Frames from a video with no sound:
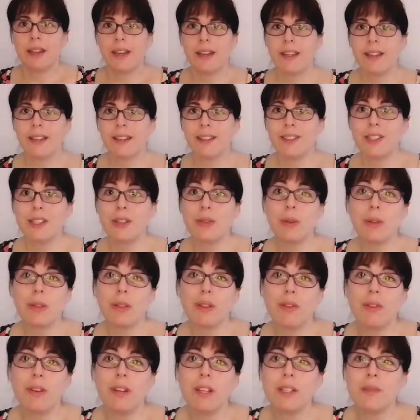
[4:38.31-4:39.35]
En
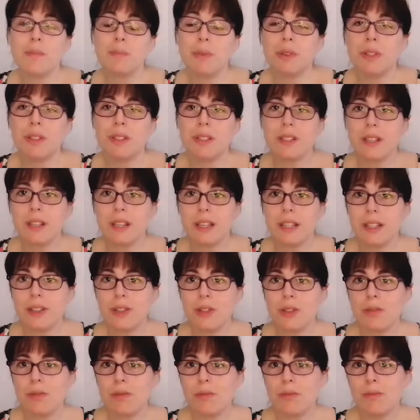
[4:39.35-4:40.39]
situaciones pues, que
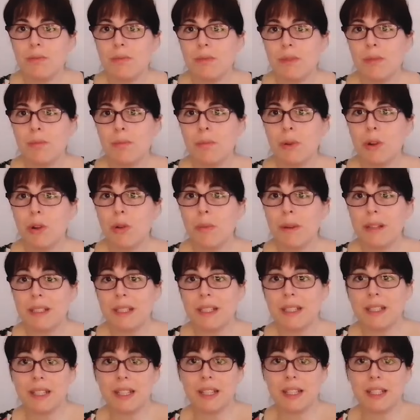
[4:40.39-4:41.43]
son un poco más
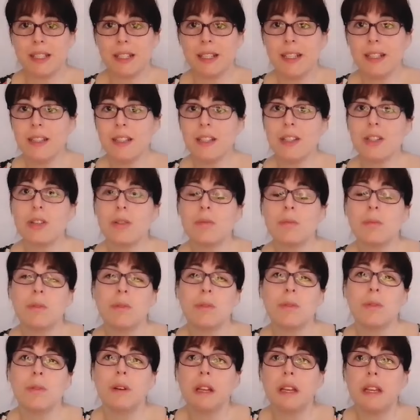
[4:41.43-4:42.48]
estresantes,
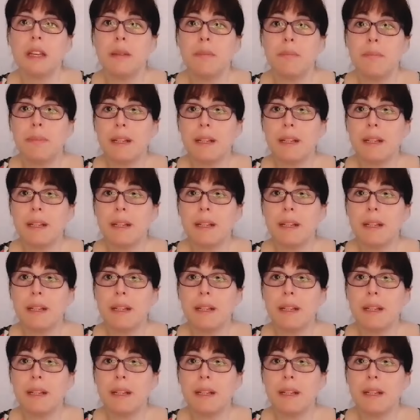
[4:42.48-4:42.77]
como eh,